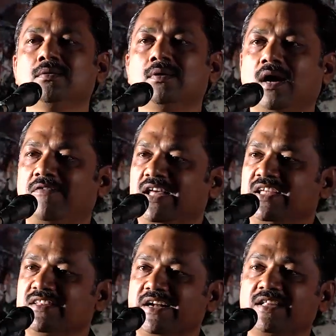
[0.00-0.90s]
அவளை இந்த
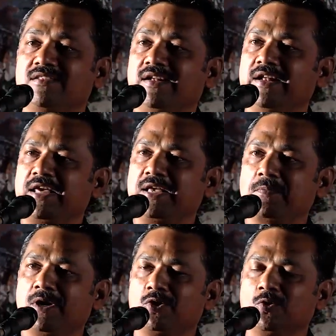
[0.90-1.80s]
இடத்தில் நினைக்க
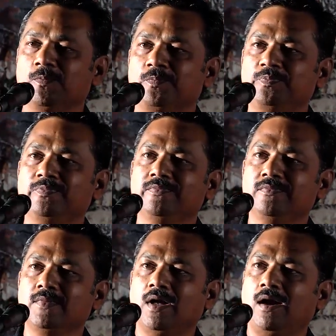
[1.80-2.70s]
மாட்டோம்
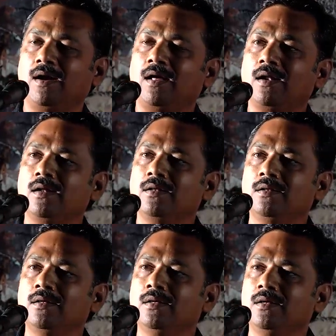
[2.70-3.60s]
ஆனால்
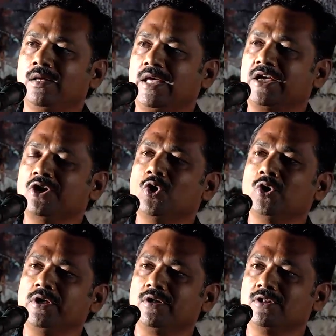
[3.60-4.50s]
எங்கோ
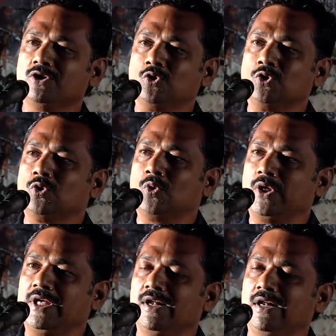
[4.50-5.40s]
இருந்த
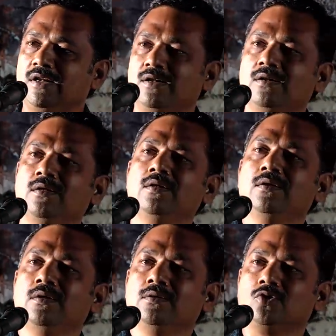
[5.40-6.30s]
தூத்துக்குடியில்
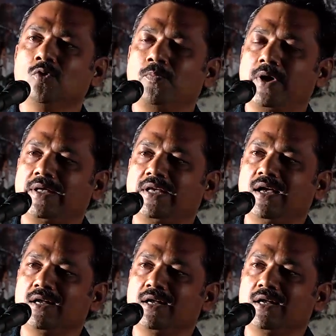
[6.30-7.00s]
துப்பாக்கியால்